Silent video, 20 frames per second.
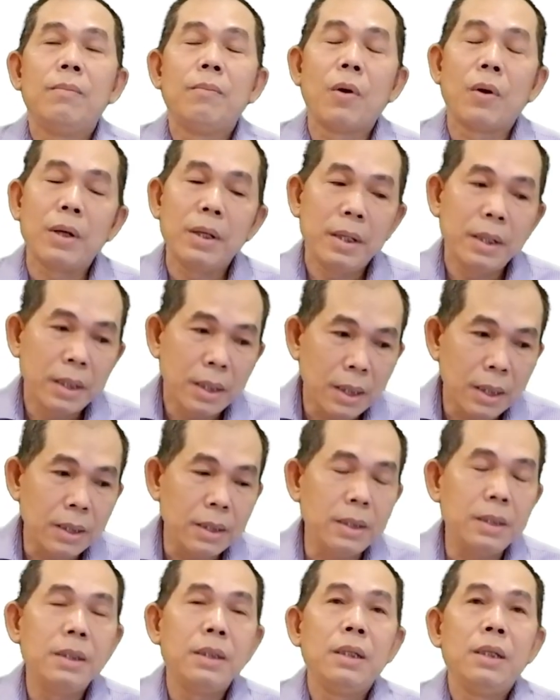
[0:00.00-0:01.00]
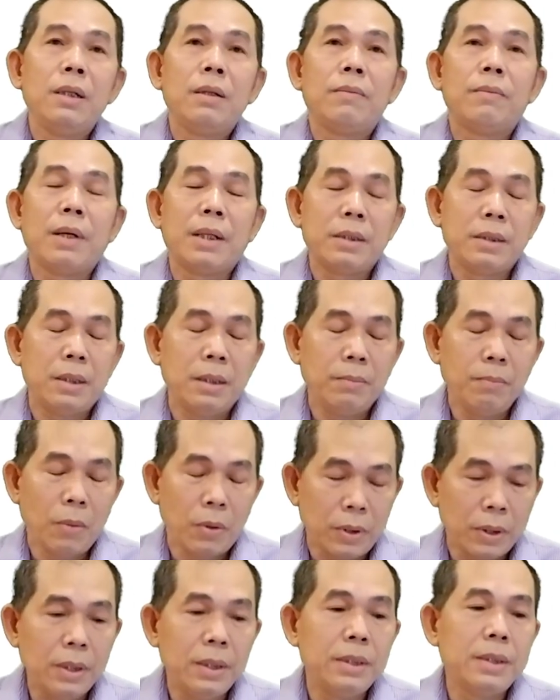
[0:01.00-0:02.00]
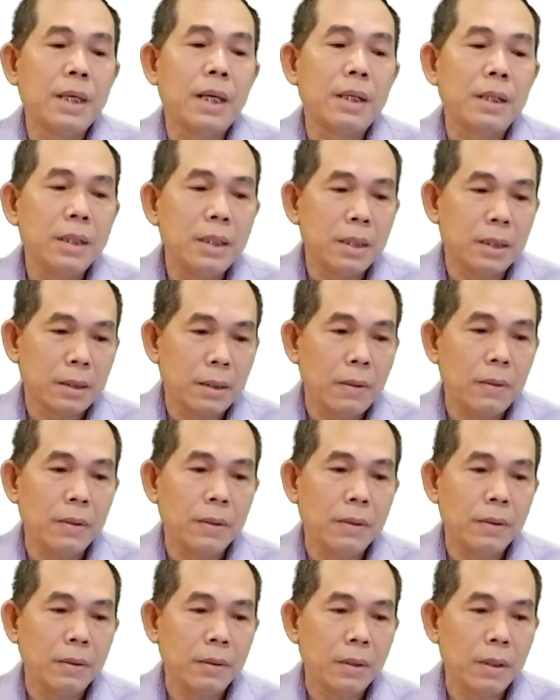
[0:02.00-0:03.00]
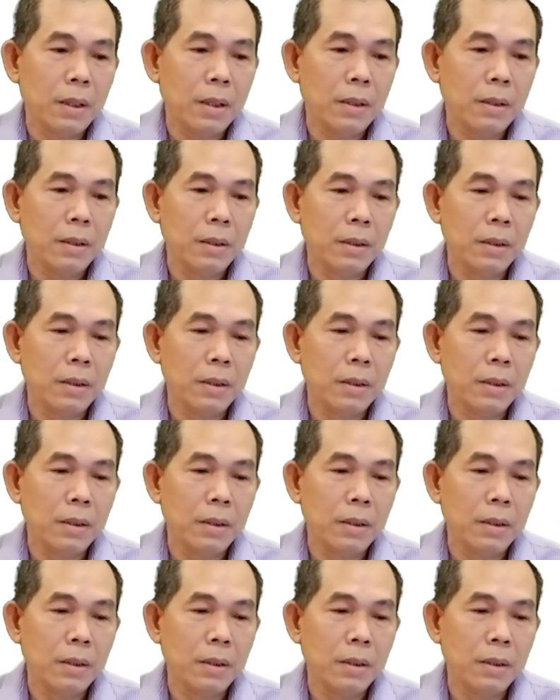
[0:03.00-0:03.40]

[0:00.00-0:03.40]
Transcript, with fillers: một người gửi và chỉ một người nhận được thôi đó